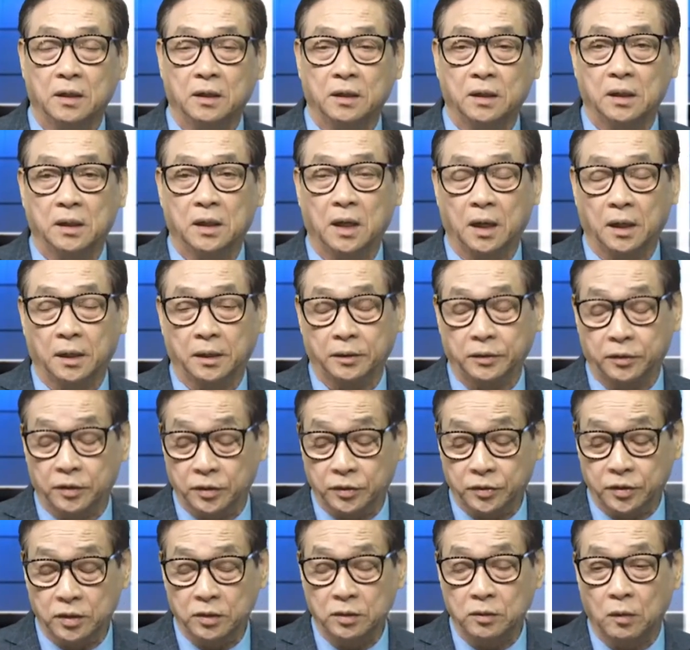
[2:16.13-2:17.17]
nhưng gần tuần
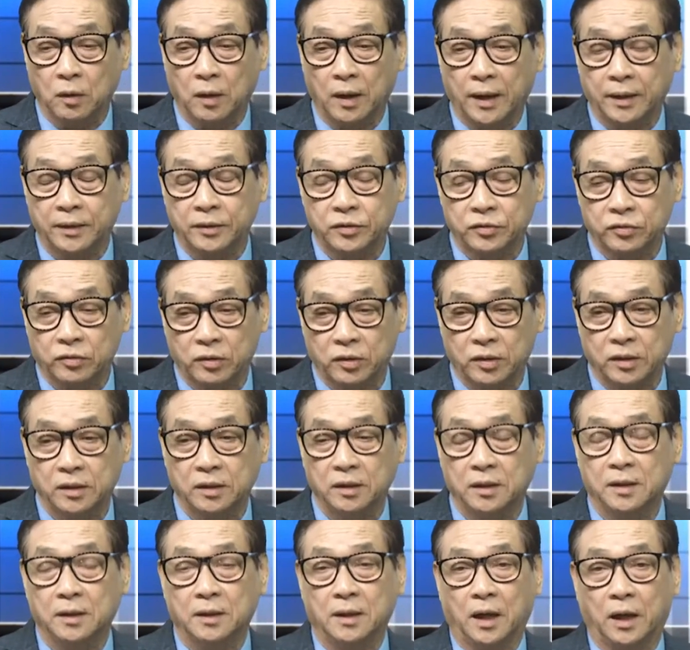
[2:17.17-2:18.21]
trước có anh Troy
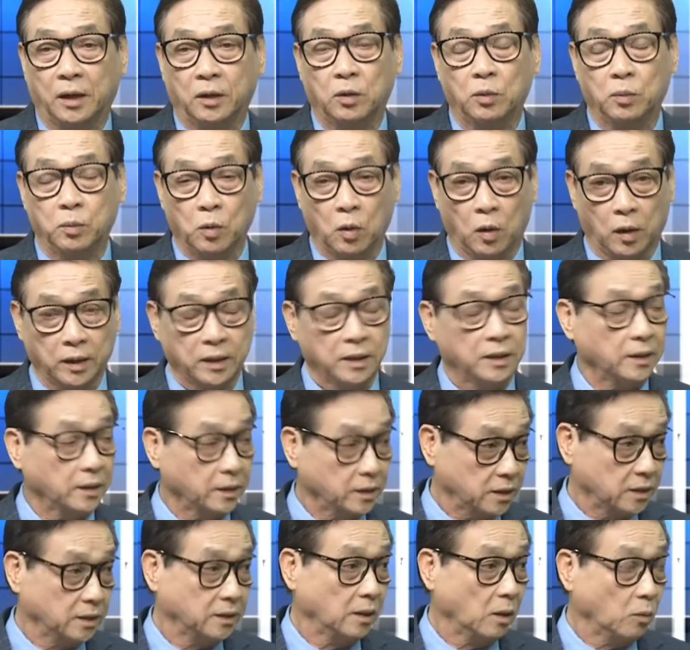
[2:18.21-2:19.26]
anh cũng gọi lên để
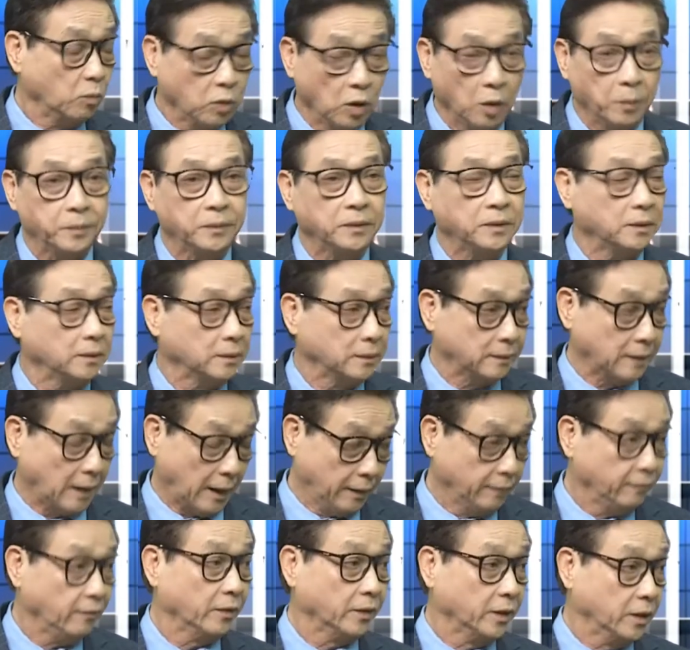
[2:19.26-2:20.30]
xin đóng góp
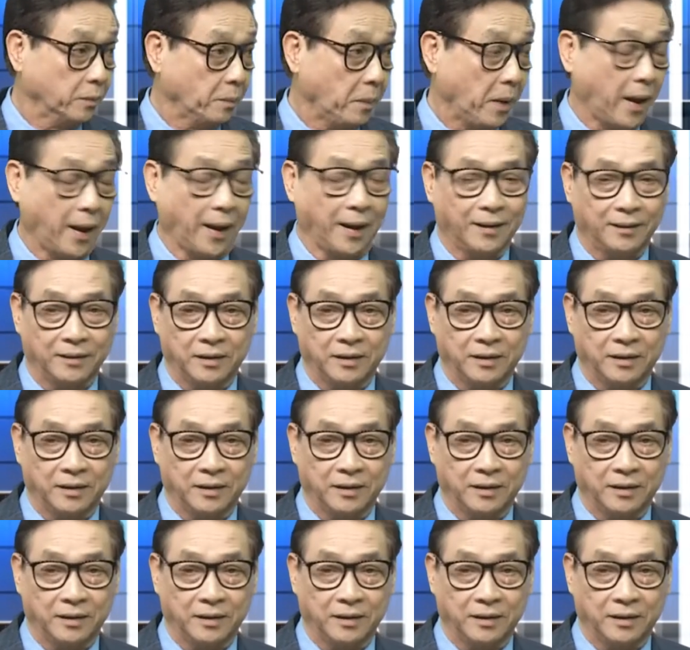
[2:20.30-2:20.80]
thẳng vào Đức Mẹ.